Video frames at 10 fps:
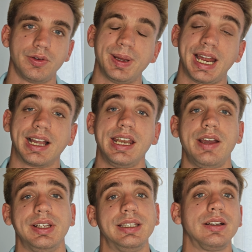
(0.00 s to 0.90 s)
Copenaghen e
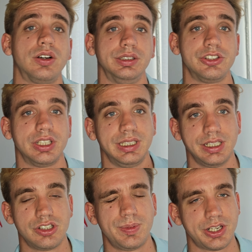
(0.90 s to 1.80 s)
avete il codice del
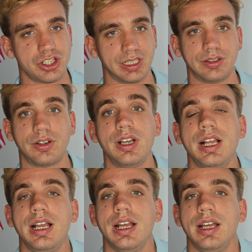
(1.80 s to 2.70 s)
10%
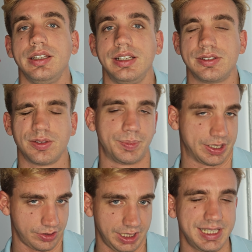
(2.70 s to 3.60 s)

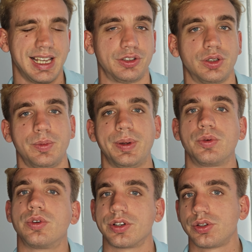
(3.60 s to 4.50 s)
personalizzato per
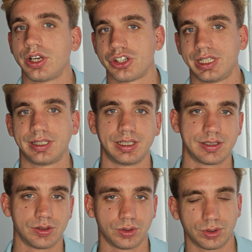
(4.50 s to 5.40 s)
un corso a scelta
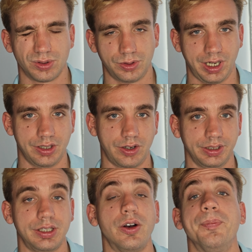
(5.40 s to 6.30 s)
dell'Istituto Culturale
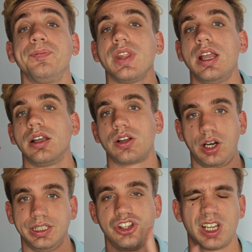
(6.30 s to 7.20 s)
Nordico.
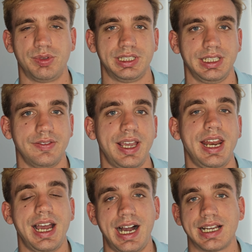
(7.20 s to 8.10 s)
Codice che potete
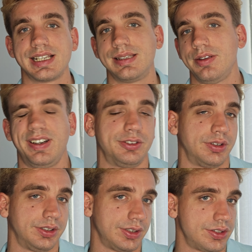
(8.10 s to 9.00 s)
avere anche se mi fate
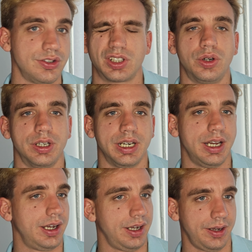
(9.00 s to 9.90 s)
una donazione con
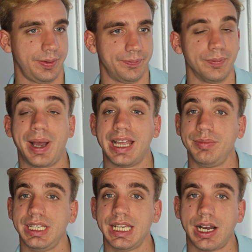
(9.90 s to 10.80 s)
um, Buy
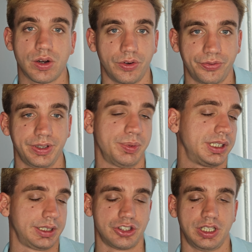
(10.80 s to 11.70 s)
Me a Coffee,
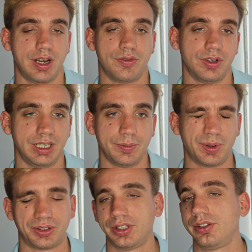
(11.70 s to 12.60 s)
potete scegliere voi
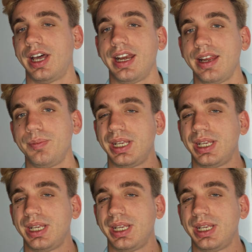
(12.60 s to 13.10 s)
l'importo da donare,